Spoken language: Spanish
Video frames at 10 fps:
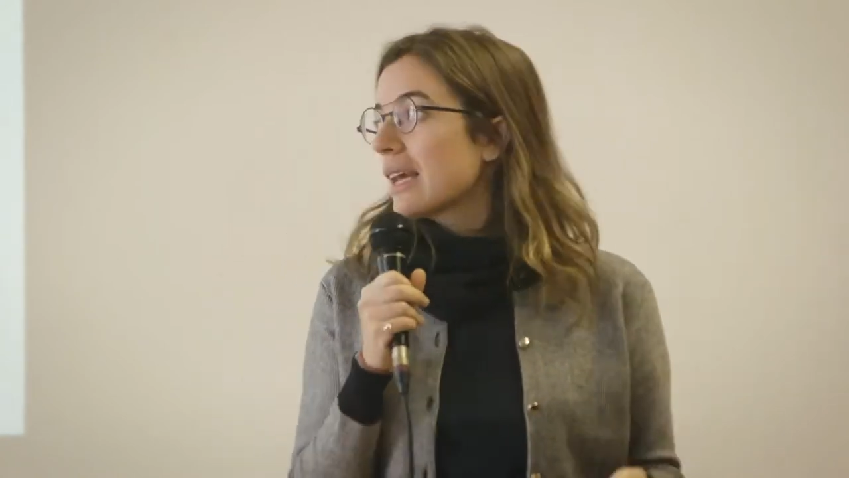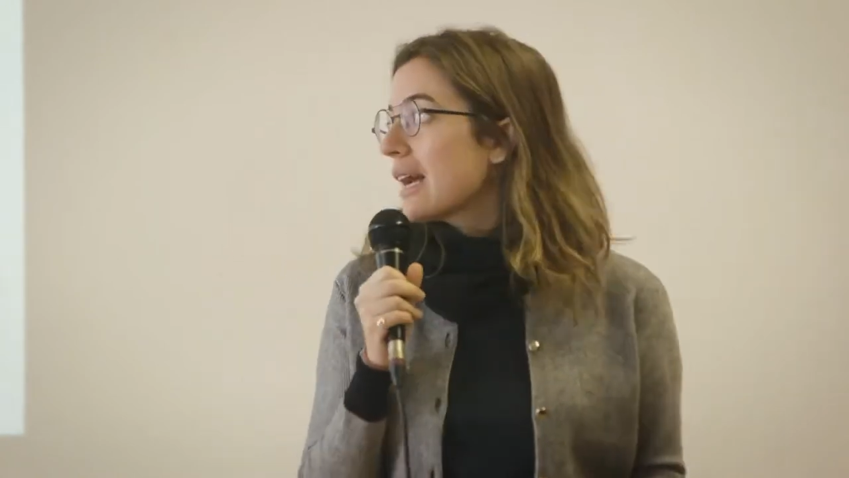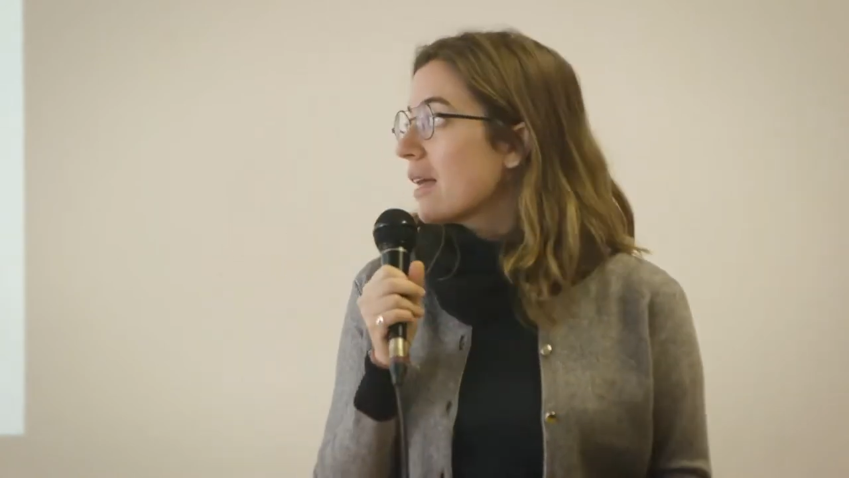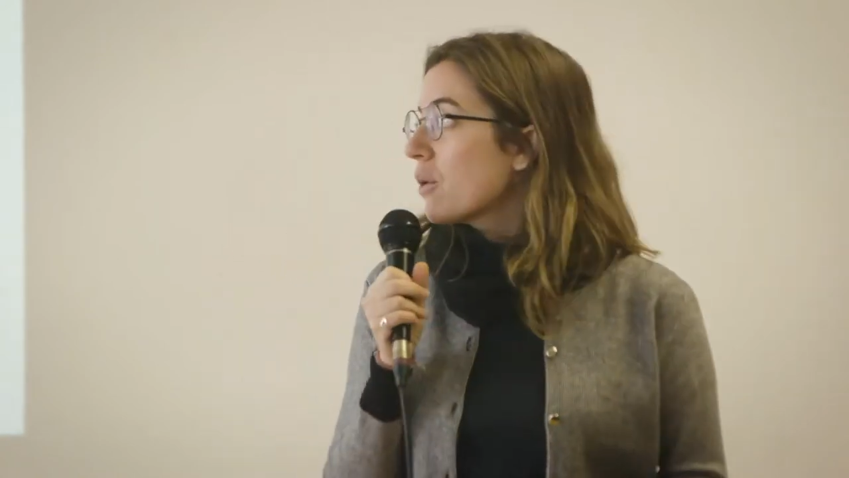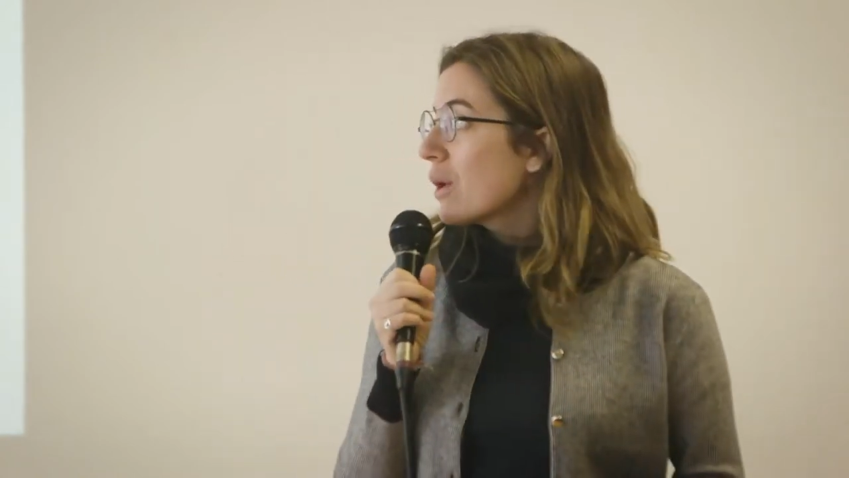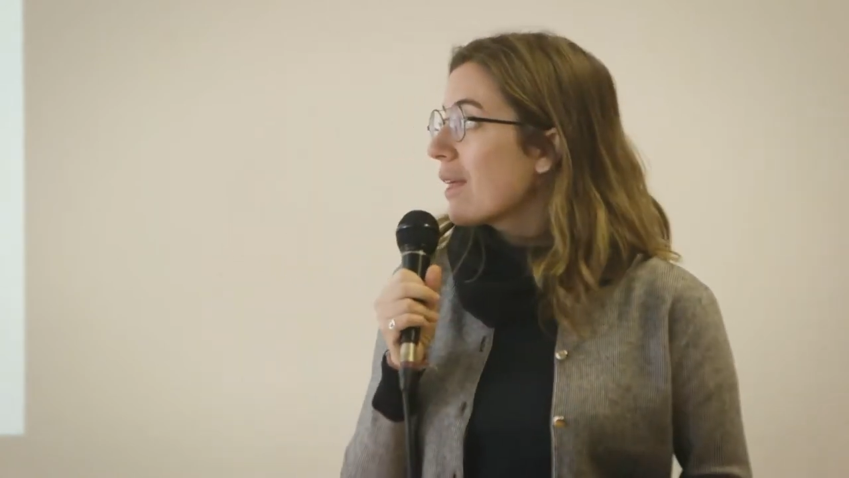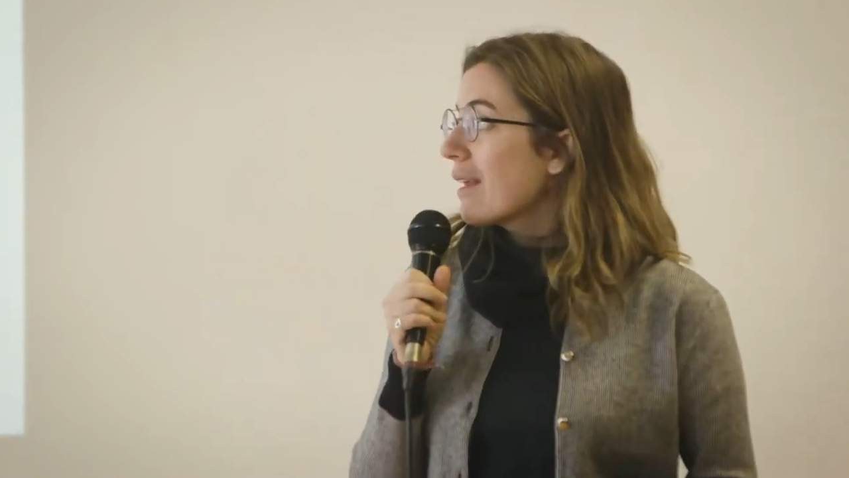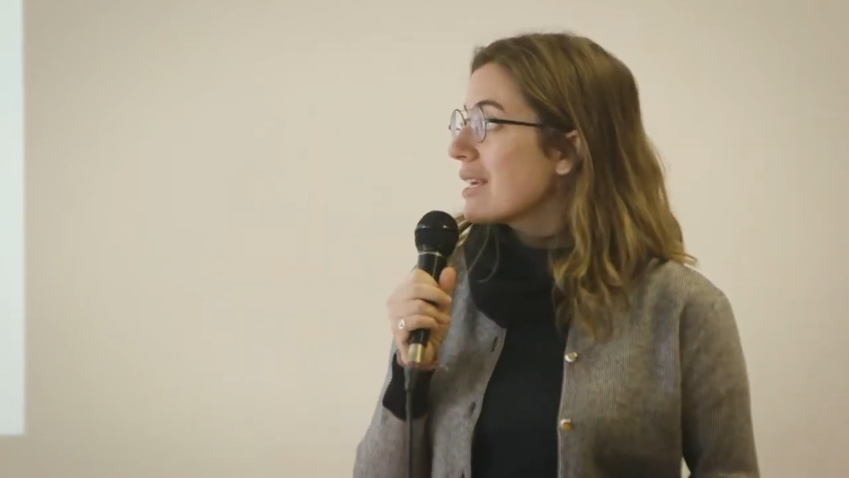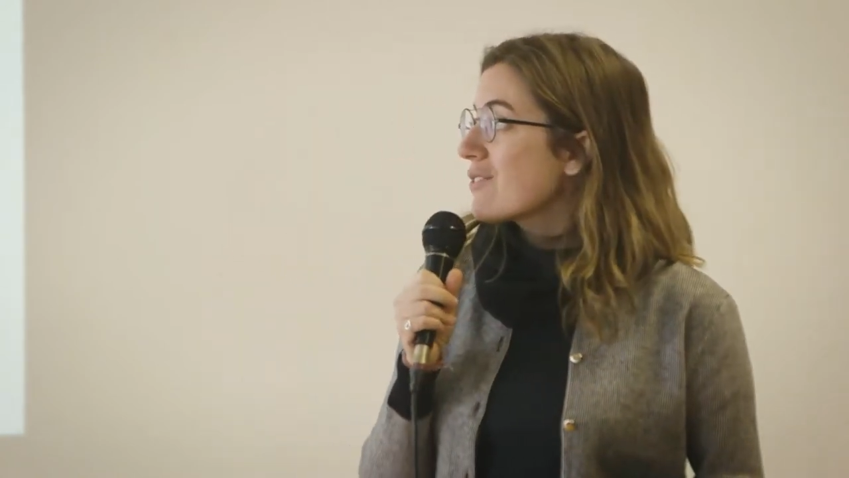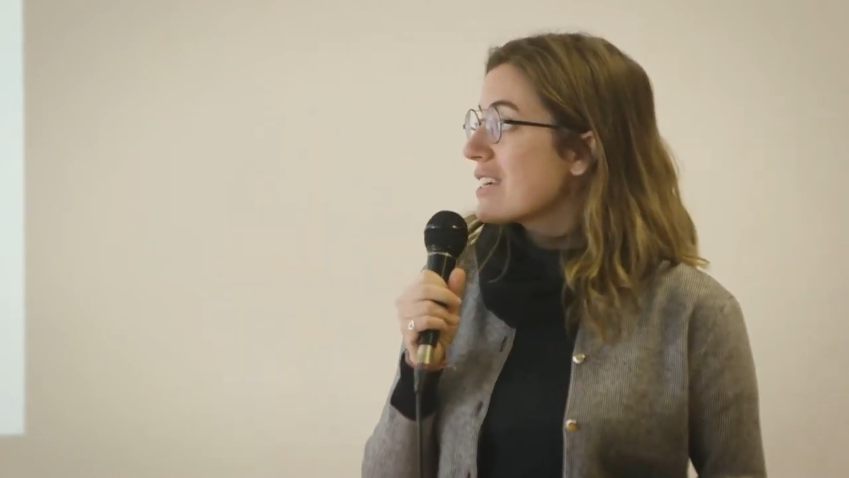de cada una
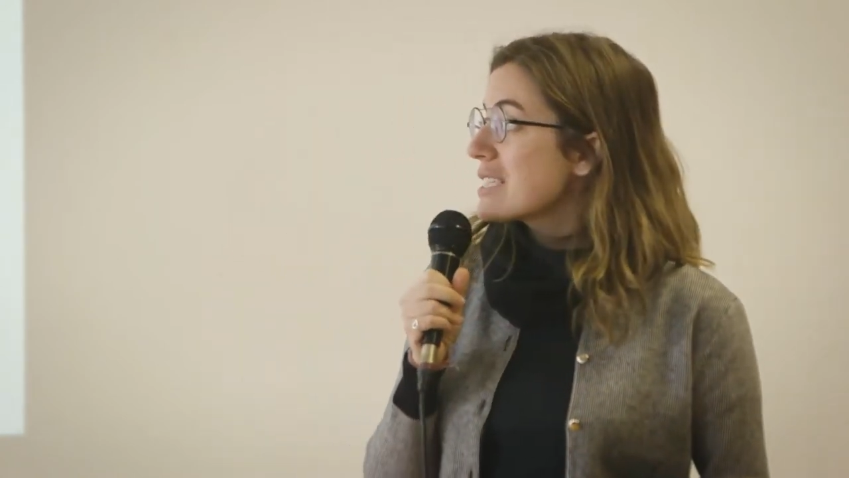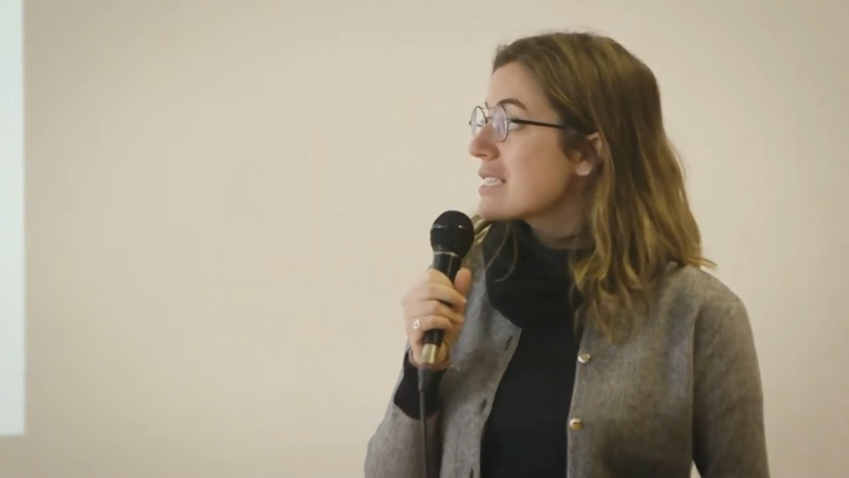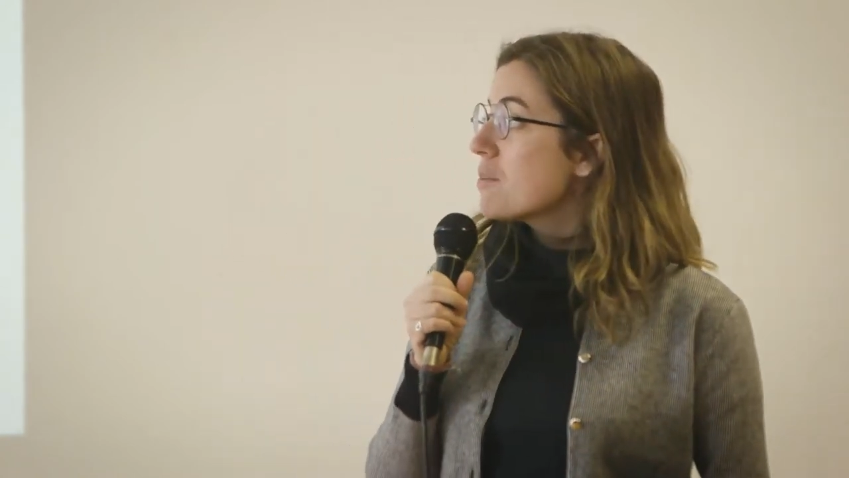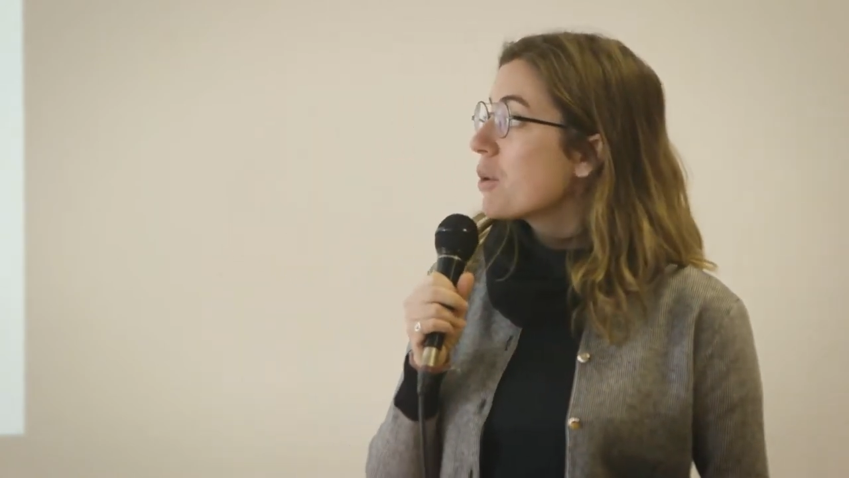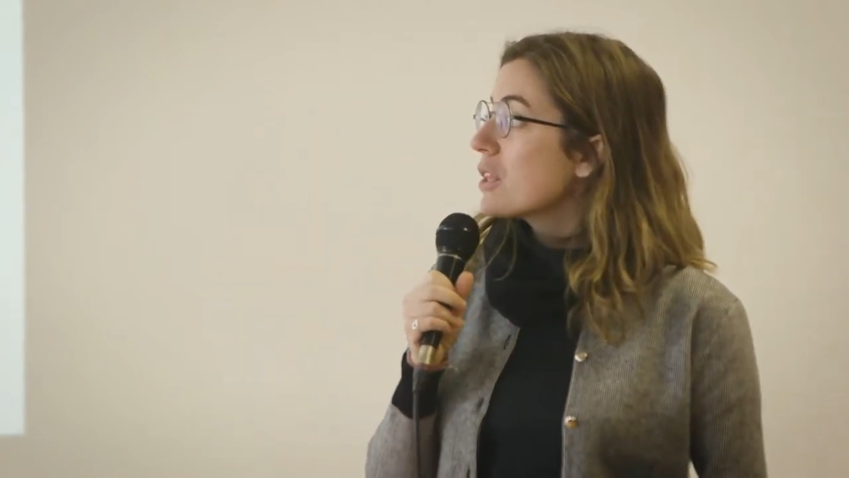de las fases del